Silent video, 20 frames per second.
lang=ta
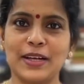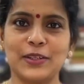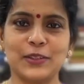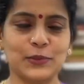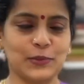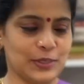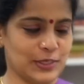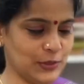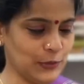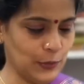
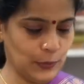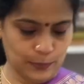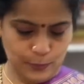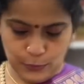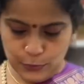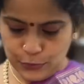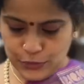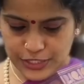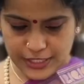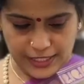பாக்குறதும் வந்து ஒரு
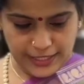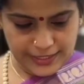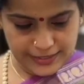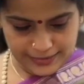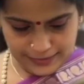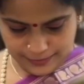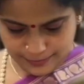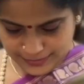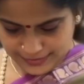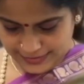ப்ளூ
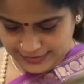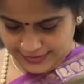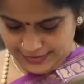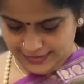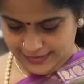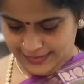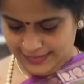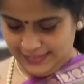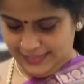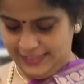ஷேடு
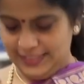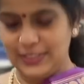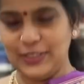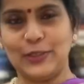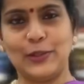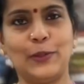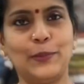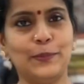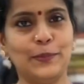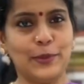பாருங்கள்
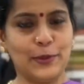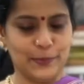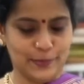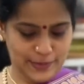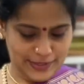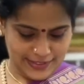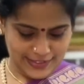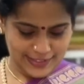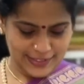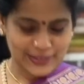ரொம்ப
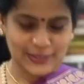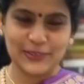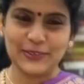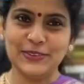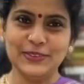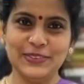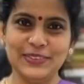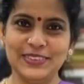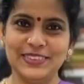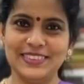ரொம்ப அழகாக
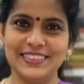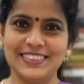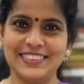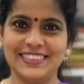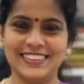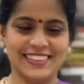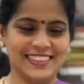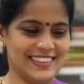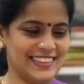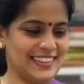இருக்கும்
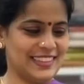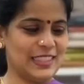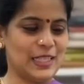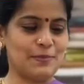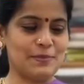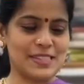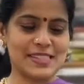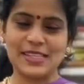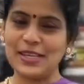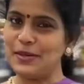
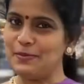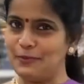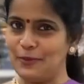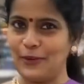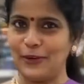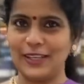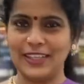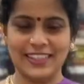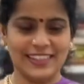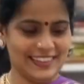டபுள் சைட்
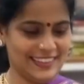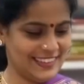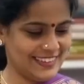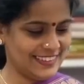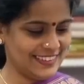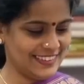பார்டர்